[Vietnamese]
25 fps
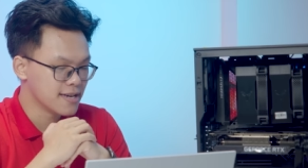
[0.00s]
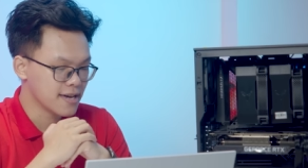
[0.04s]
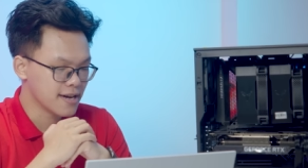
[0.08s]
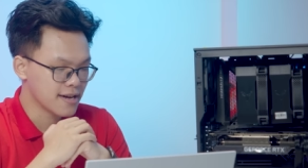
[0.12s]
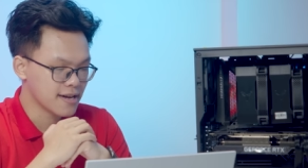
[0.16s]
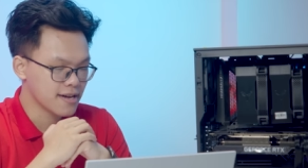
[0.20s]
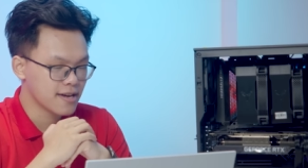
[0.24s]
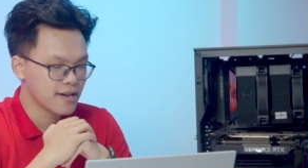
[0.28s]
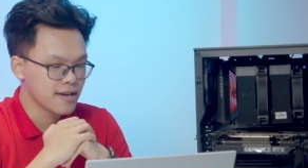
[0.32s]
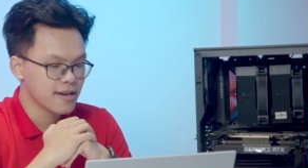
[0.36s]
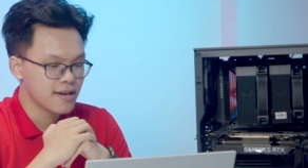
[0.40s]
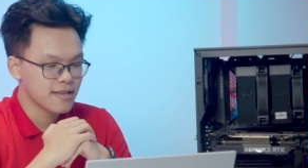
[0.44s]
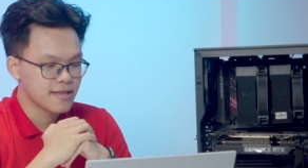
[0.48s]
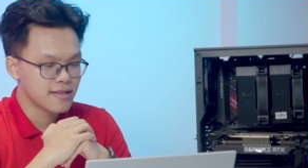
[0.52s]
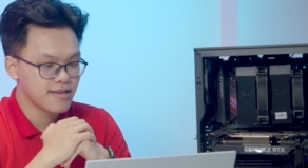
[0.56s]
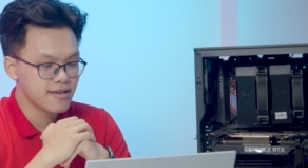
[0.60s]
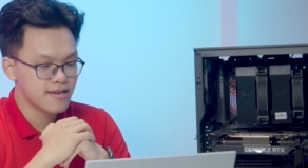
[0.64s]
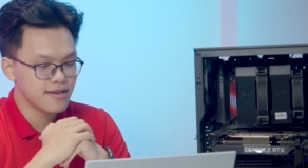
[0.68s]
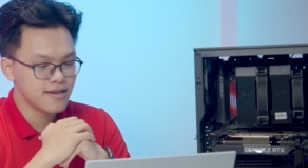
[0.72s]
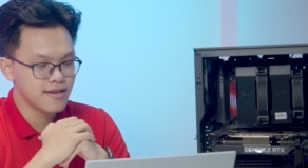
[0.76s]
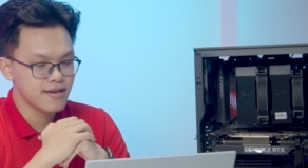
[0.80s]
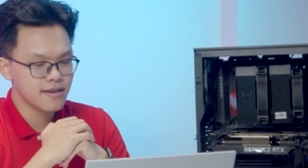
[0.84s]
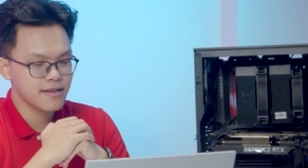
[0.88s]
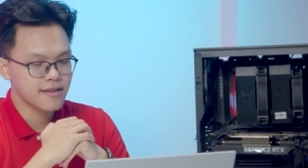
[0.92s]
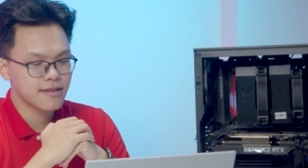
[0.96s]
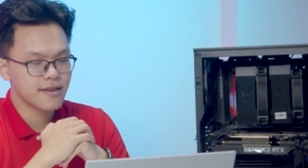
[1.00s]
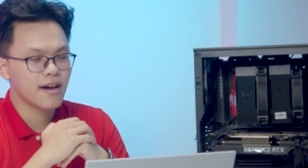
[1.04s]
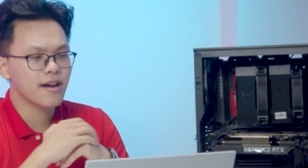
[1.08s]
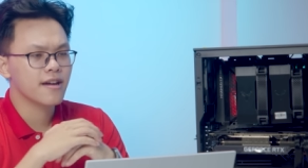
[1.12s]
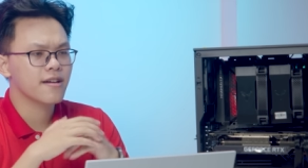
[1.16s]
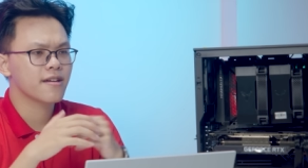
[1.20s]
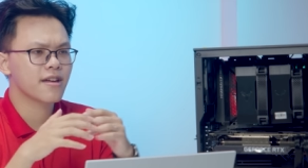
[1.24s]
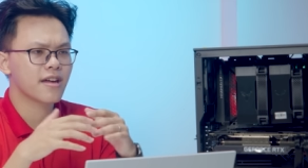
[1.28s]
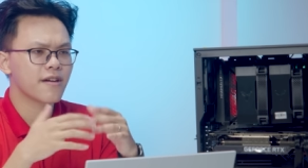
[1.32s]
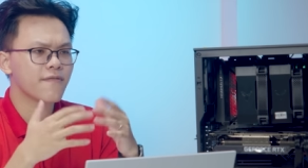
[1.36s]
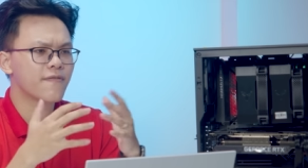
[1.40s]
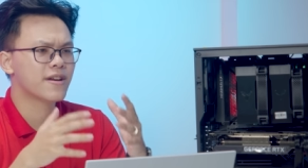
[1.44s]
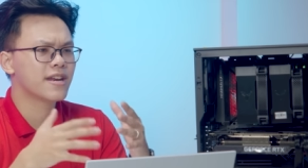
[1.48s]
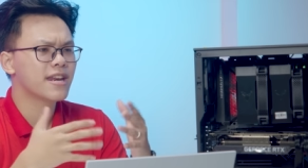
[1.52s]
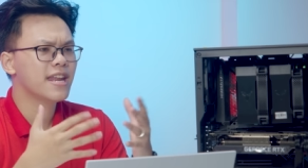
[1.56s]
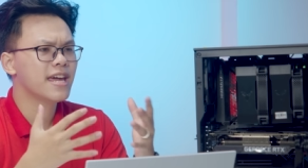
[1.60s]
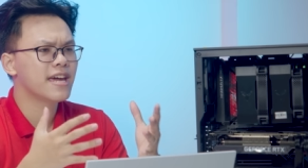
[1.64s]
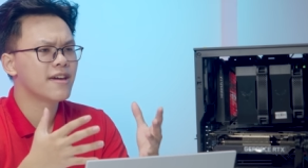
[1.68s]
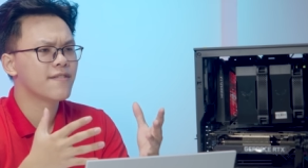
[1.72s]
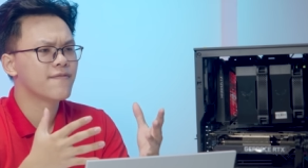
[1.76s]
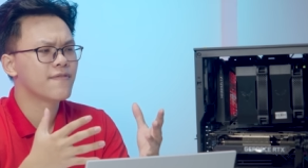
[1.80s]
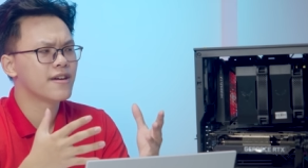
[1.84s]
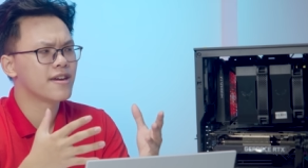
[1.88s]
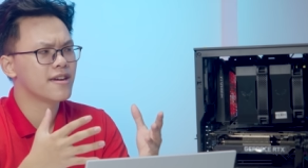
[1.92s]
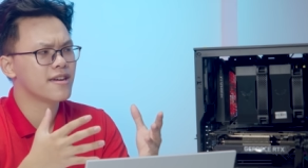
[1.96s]
Đấy, thì đấy, cái vấn
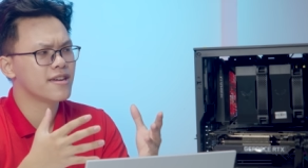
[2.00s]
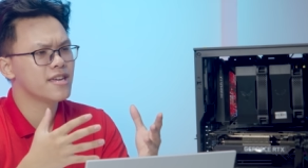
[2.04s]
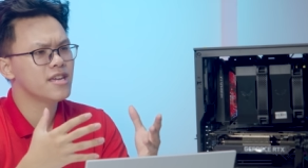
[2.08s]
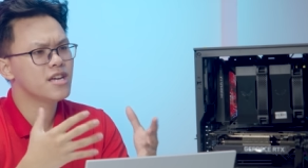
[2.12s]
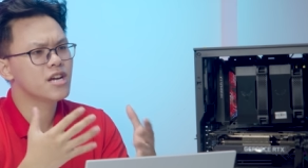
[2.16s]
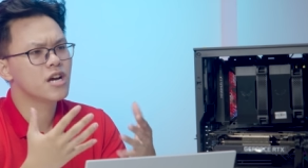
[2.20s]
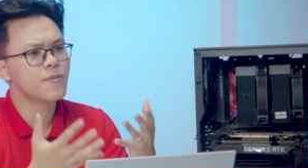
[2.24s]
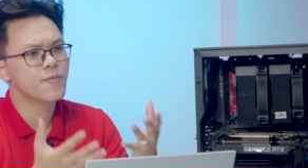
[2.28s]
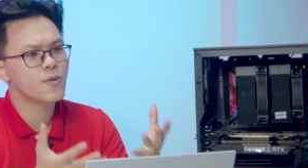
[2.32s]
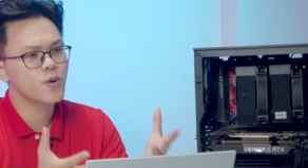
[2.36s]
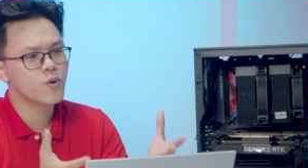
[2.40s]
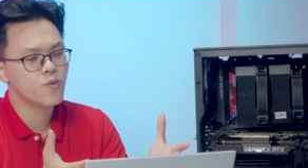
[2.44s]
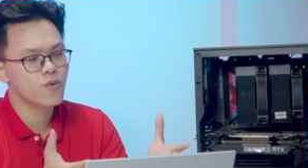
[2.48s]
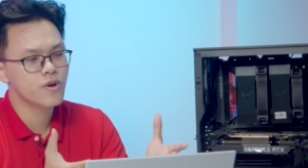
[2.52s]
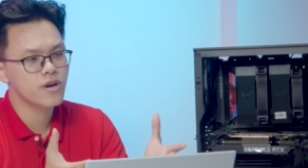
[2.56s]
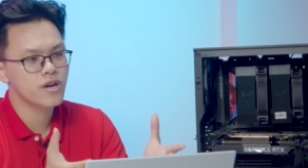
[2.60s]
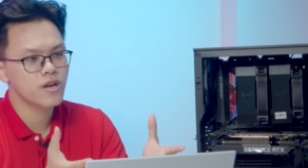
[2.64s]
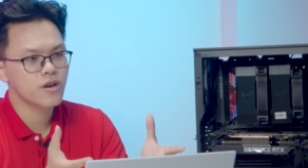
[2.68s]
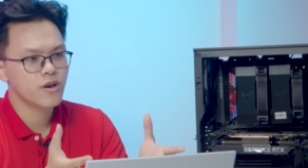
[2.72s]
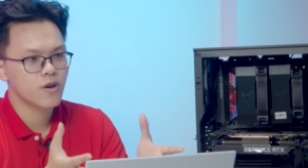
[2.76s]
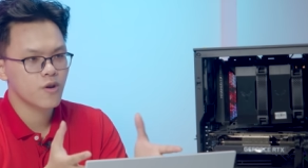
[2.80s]
đề về i giê pê u ấy,